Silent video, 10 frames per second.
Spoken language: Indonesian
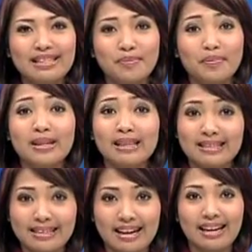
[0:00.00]
seperti
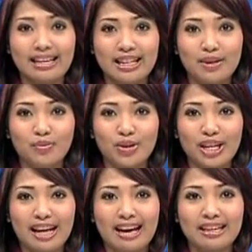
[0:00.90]
sekarang ini
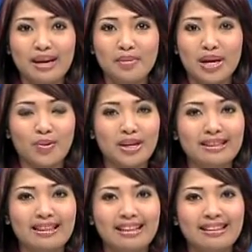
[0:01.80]
mungkin Anda para
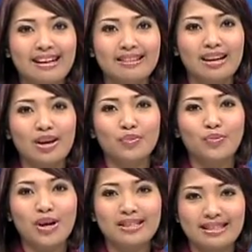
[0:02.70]
wanita tidak terlalu
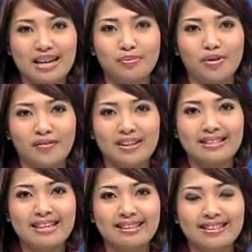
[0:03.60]
puas dengan
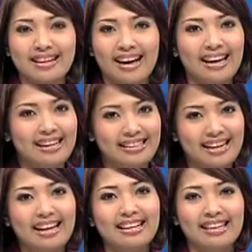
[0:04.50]
profesi yang sedang Anda
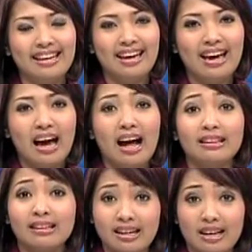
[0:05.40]
jalani.
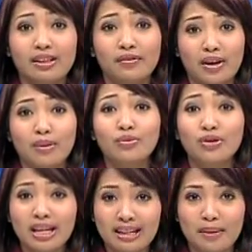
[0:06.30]
Alternatif yang
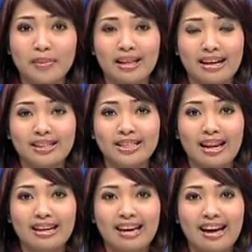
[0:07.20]
mungkin dapat Anda
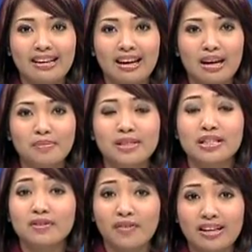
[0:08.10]
jalani adalah
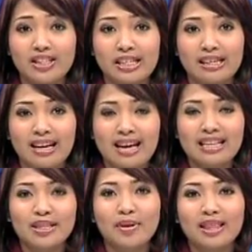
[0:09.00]
bisnis fashion.
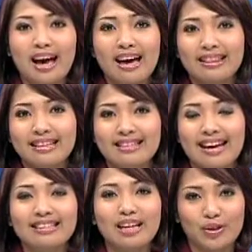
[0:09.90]
Seperti artis
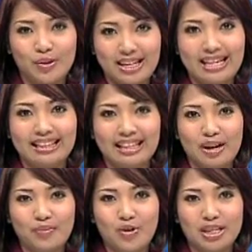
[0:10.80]
yang satu ini,
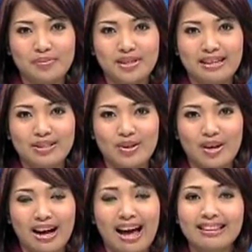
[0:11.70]
tidak puas menjadi
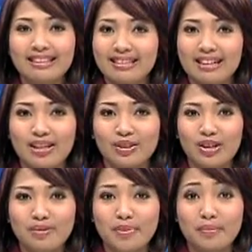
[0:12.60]
seorang artis
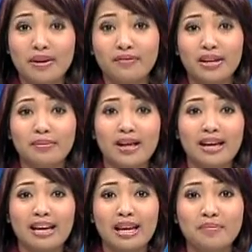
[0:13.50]
sinetron, pemain film
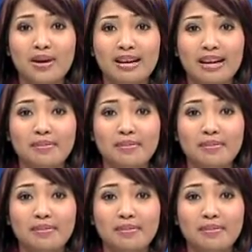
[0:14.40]
layar lebar dan